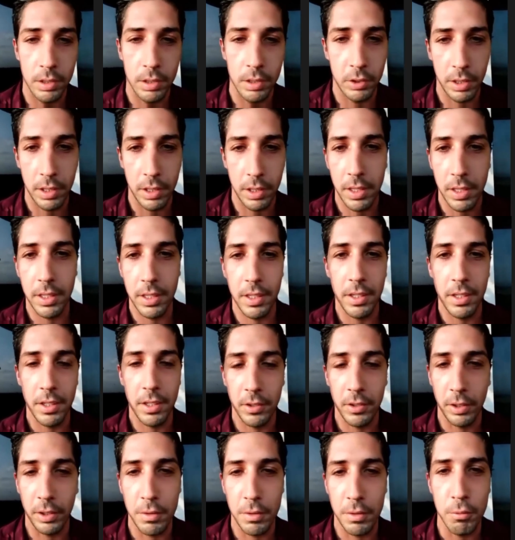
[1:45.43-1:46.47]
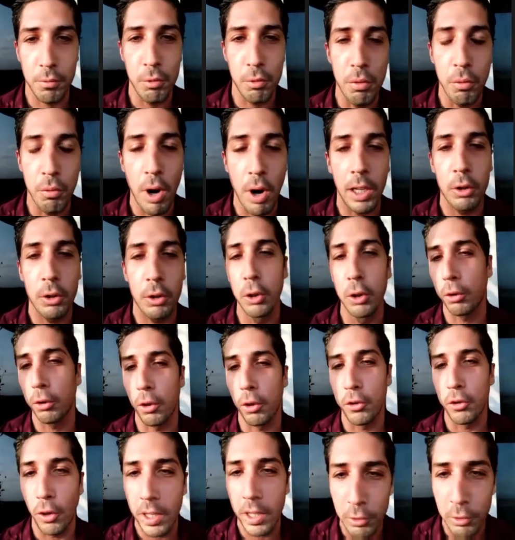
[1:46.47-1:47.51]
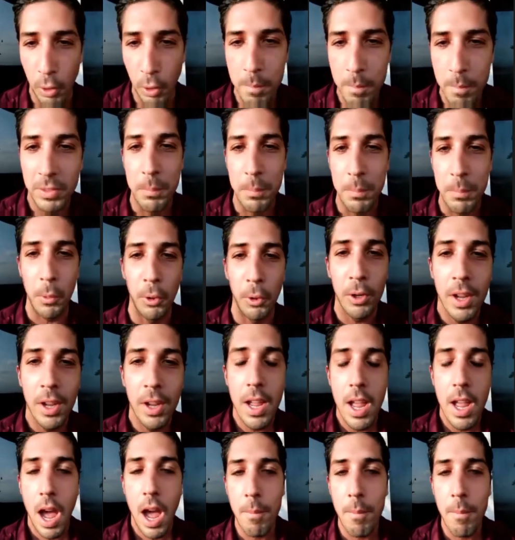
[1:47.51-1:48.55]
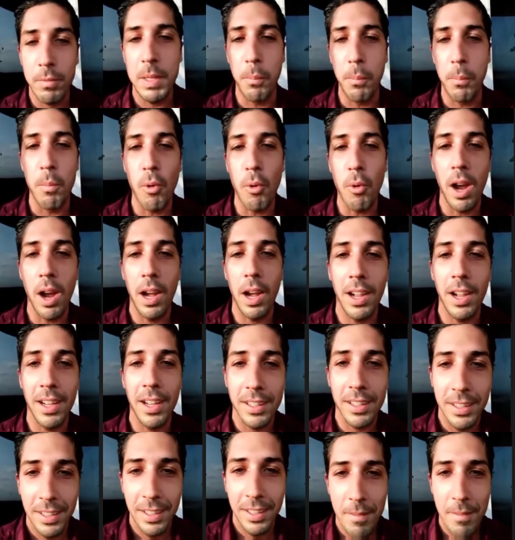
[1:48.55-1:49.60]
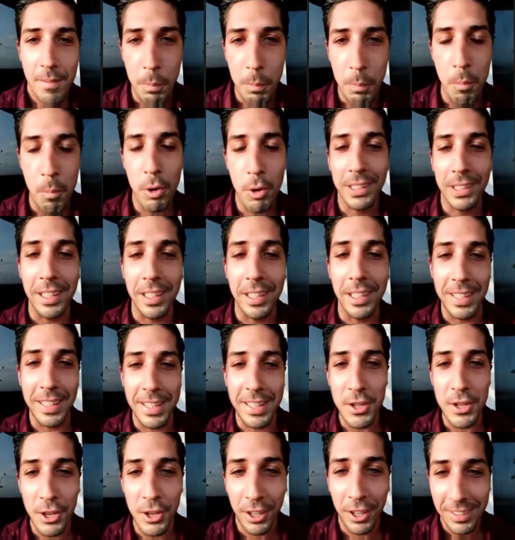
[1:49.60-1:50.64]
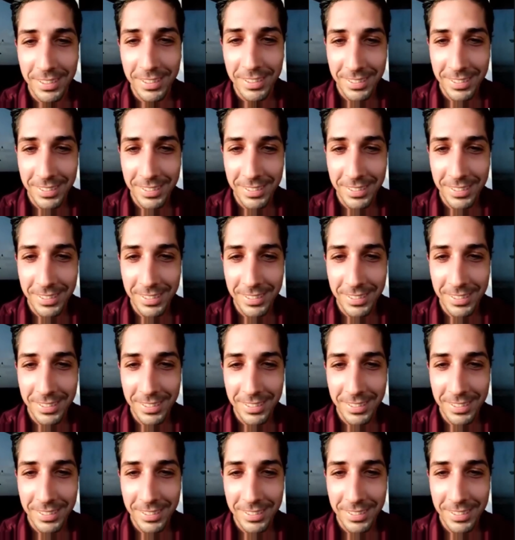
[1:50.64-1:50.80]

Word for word: J'ai voulu voir d'autres horizons un petit peu, un petit peu moins, un peu moins castagneurs.